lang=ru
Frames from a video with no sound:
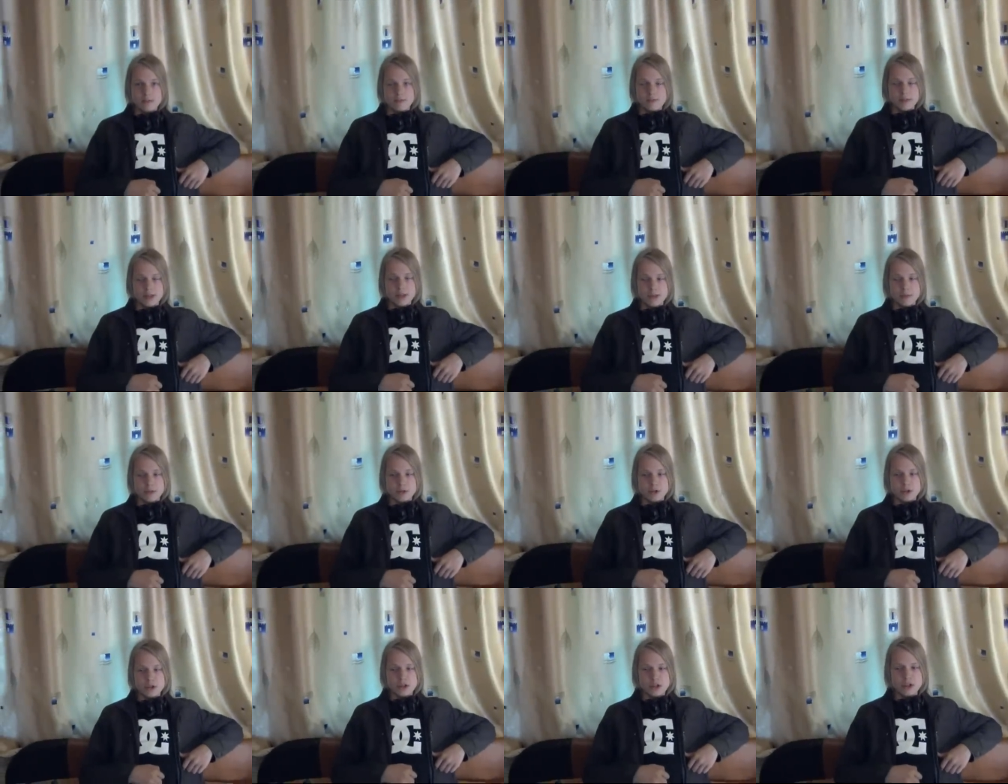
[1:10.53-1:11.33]

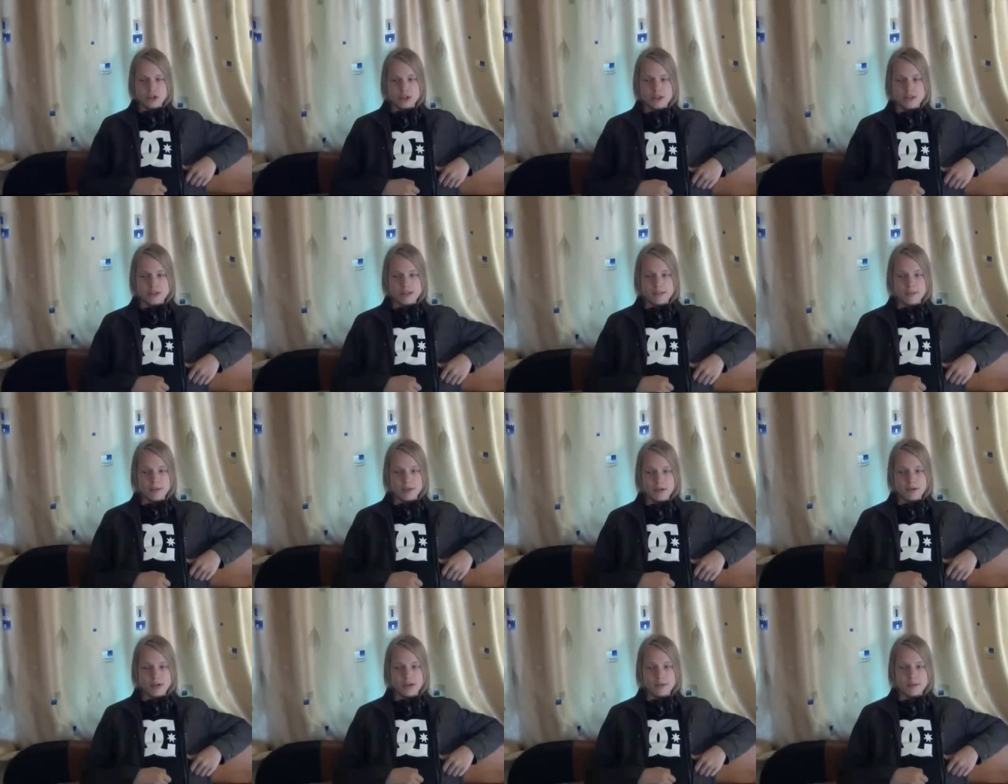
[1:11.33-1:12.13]
Потому что
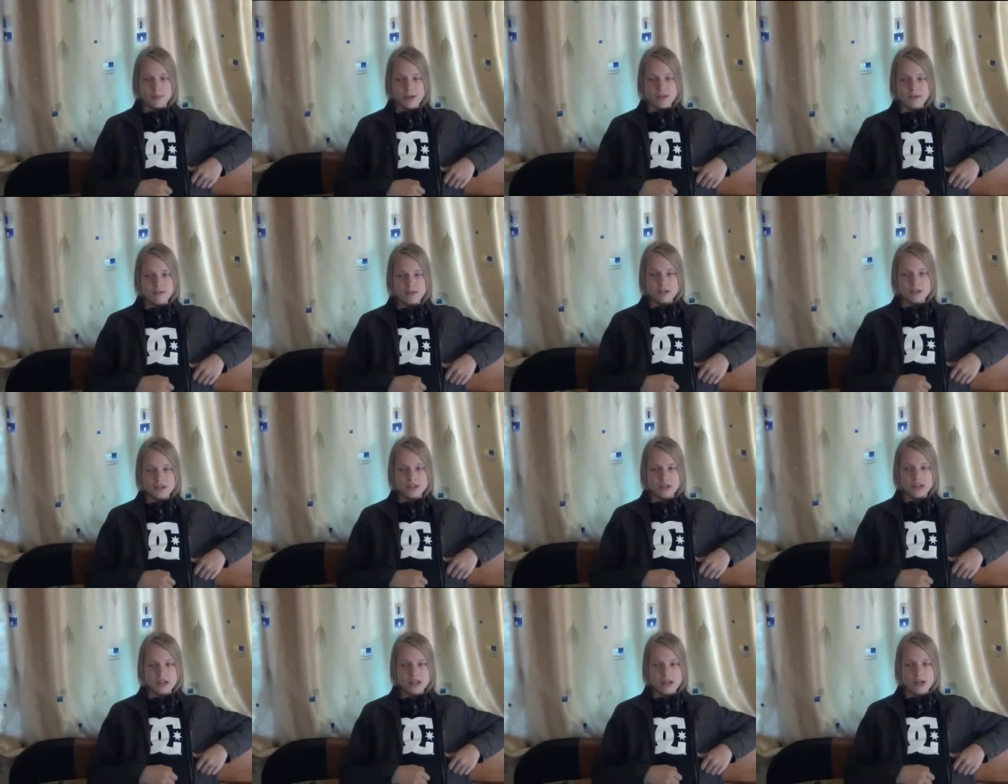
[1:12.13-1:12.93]
теперь у них появился
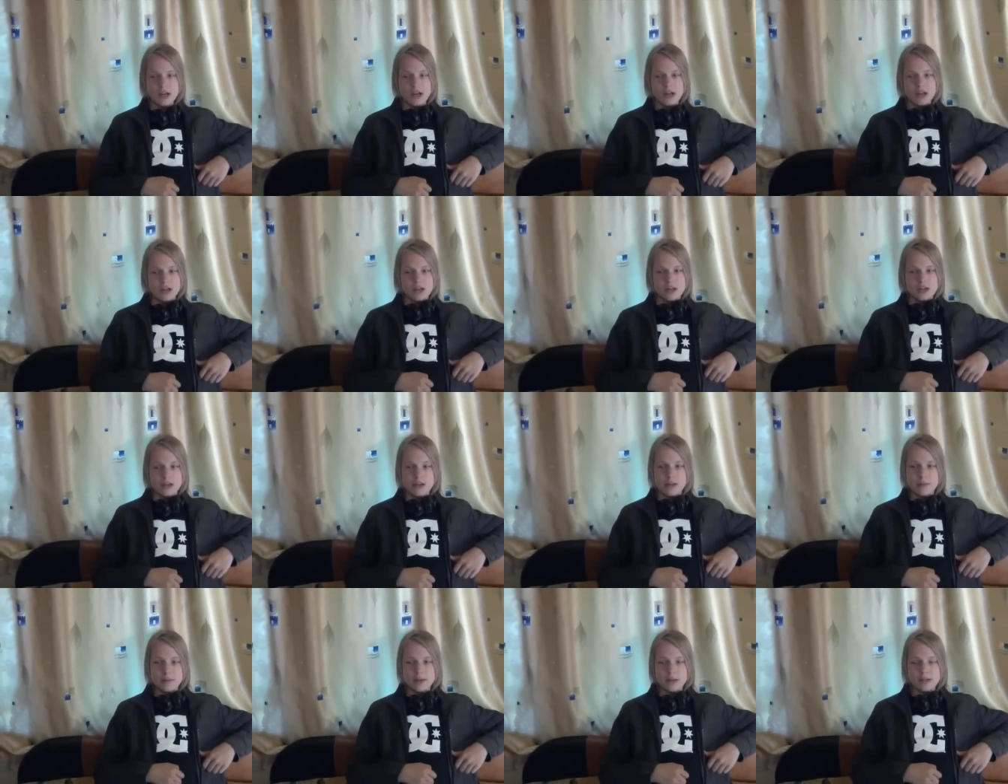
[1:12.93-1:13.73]
я, и
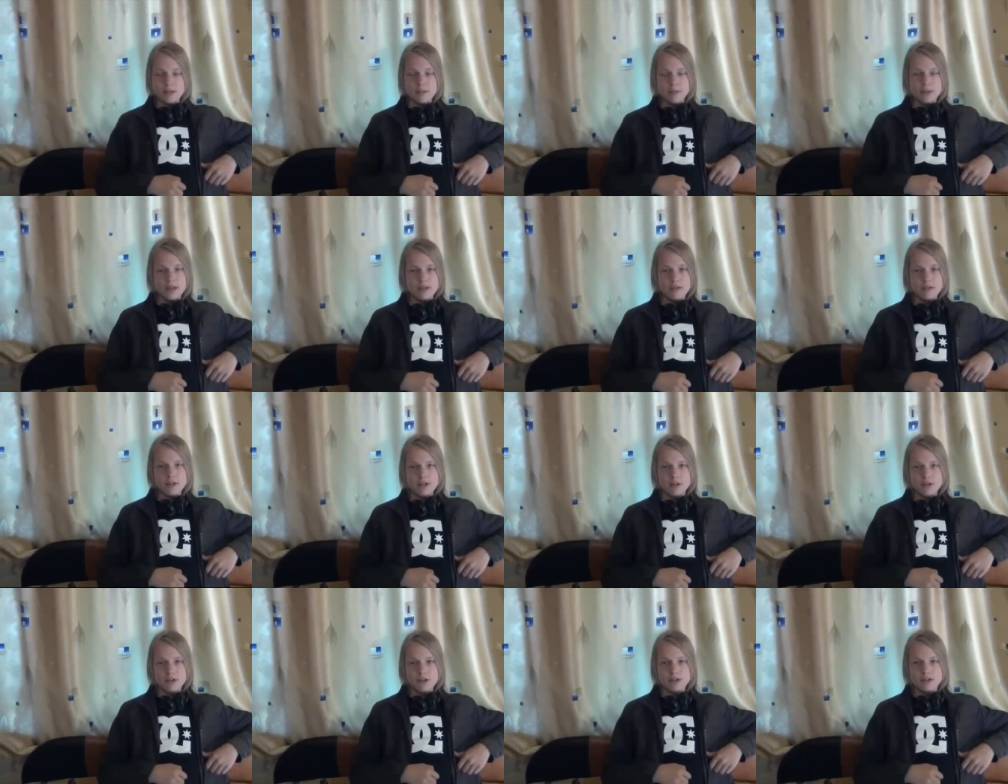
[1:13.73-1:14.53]
команда
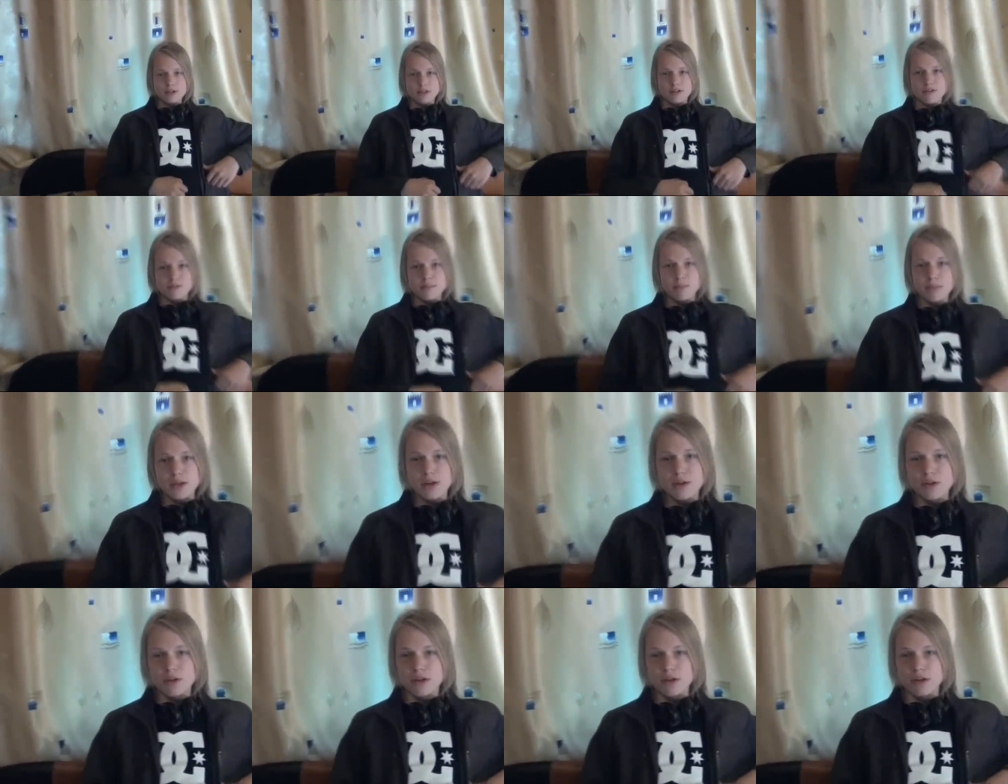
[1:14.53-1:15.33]
продвинулась
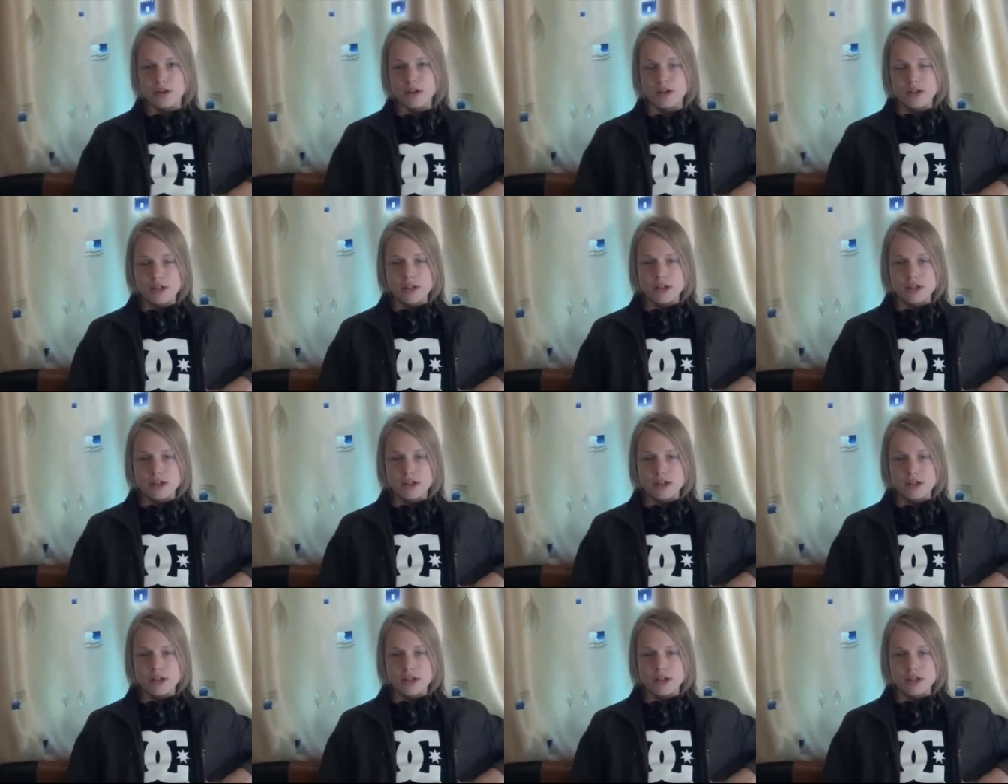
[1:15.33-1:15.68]
вперед.